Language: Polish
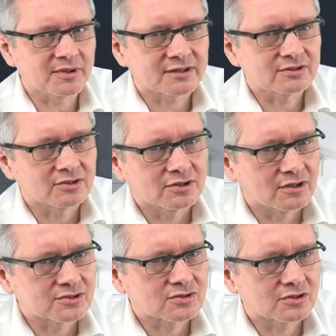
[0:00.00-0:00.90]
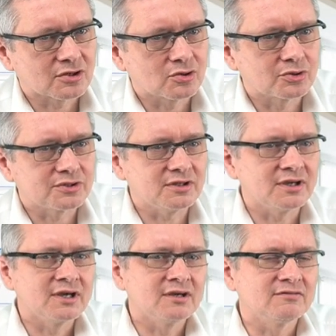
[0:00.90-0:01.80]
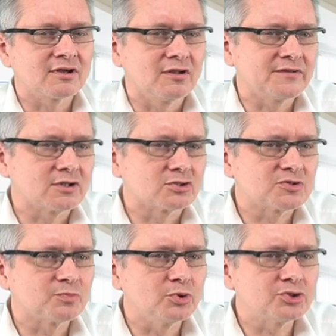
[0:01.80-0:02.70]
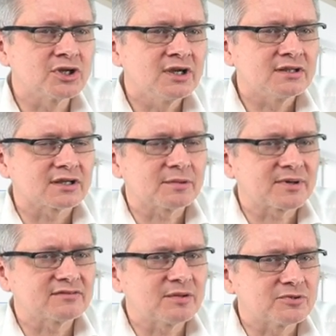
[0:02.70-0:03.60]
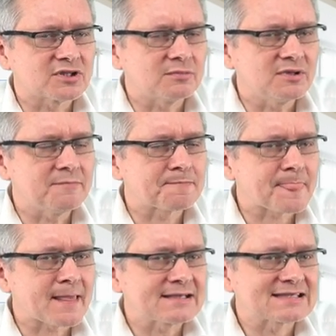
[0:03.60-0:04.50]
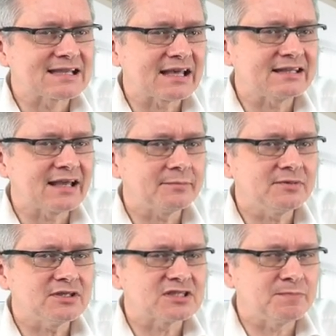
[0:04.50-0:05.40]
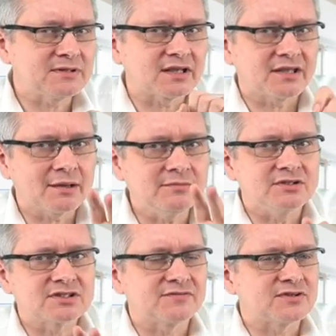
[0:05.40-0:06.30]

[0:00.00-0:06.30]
tym, jak to od strony kuchni wygląda, no to spójrz, tak naprawdę poza tymi slajdami z pytaniami, z